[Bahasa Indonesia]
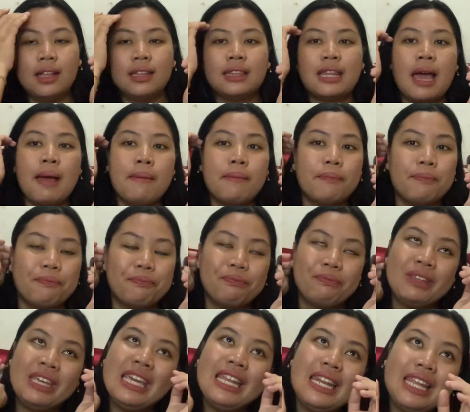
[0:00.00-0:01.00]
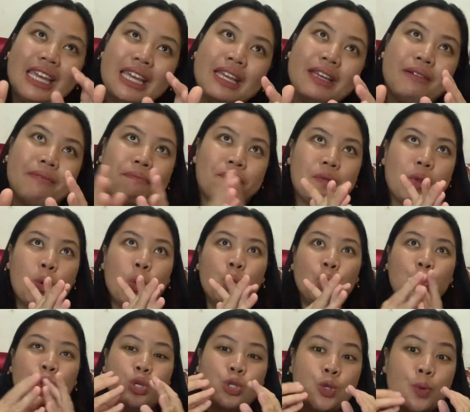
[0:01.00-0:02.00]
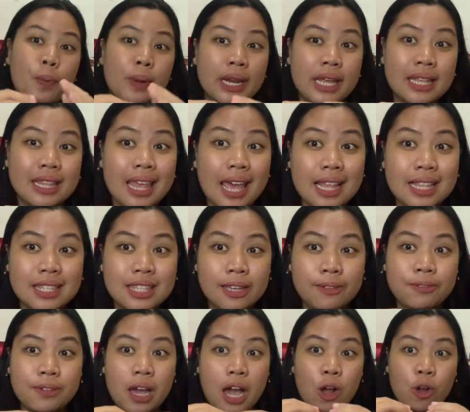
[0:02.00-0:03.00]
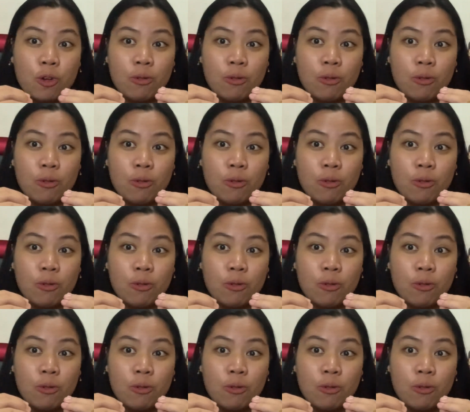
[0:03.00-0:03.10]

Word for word: tak gini untuk super intensif yang aku